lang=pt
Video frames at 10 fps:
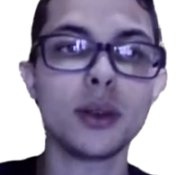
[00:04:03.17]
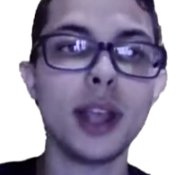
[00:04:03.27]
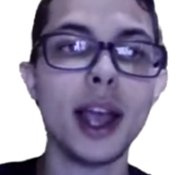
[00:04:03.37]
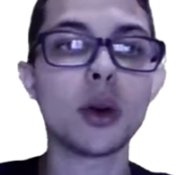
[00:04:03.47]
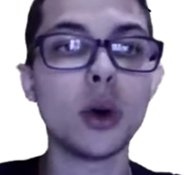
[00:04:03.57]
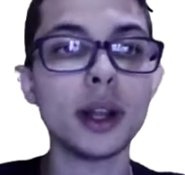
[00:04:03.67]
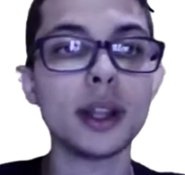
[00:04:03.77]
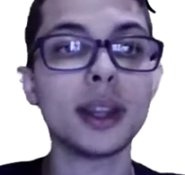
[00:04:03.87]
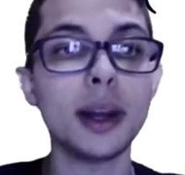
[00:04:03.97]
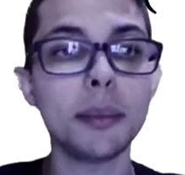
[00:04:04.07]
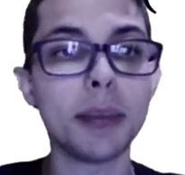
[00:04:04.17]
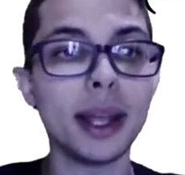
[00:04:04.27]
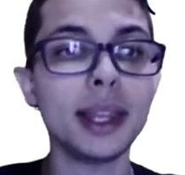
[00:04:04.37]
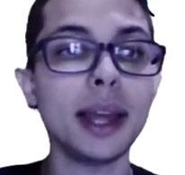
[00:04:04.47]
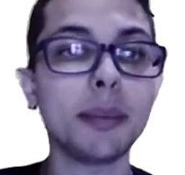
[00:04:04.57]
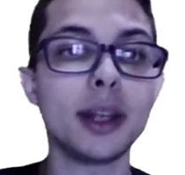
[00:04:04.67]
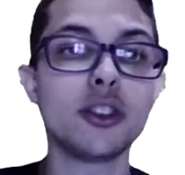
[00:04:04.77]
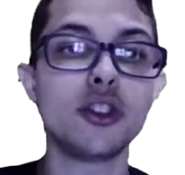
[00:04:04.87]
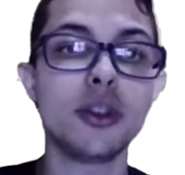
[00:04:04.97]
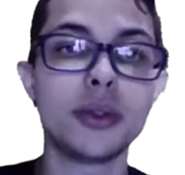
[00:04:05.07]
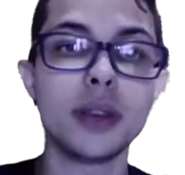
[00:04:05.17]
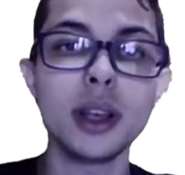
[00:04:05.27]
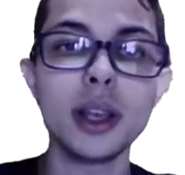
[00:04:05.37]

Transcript: que agora também depende de φ